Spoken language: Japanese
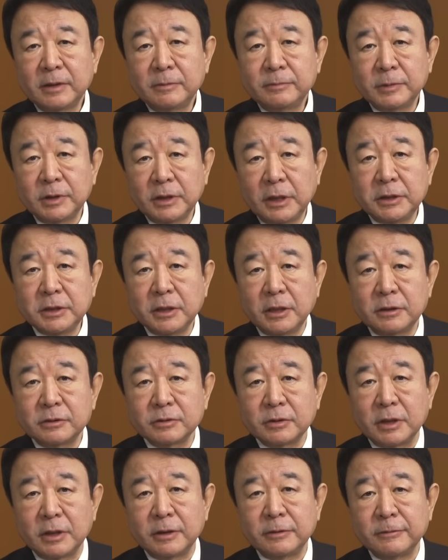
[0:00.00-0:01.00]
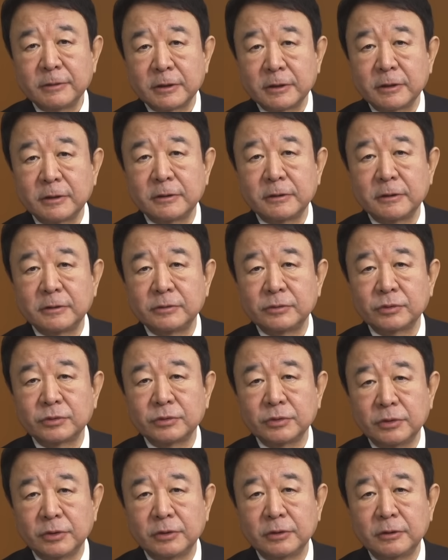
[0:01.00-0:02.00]
何があるかわからないの
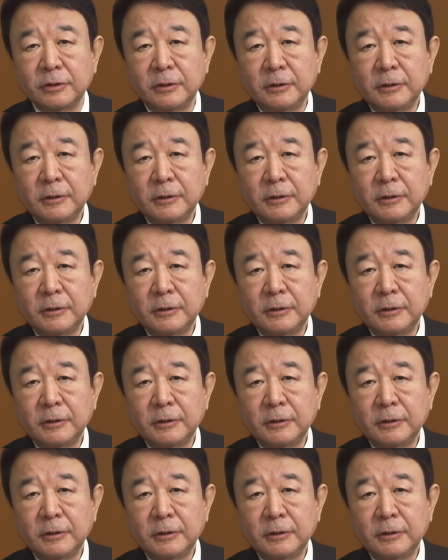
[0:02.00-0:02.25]
と、